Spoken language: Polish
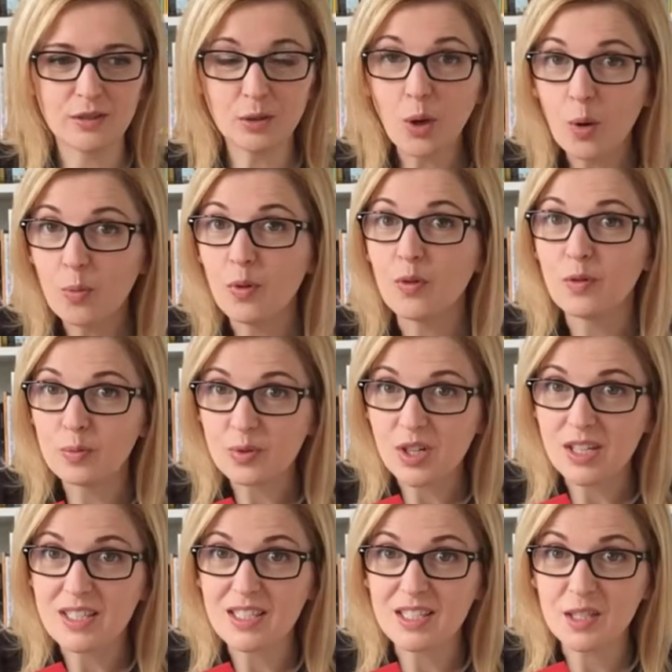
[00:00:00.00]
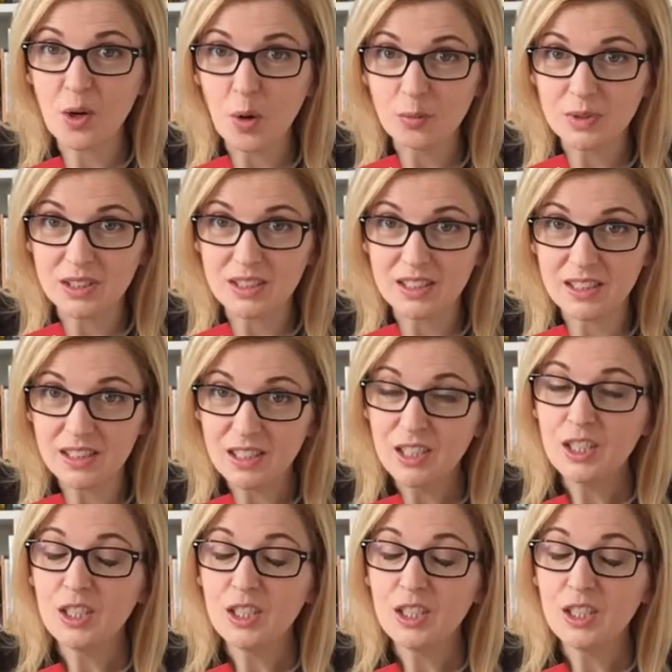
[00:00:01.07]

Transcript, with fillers: domów przez kominy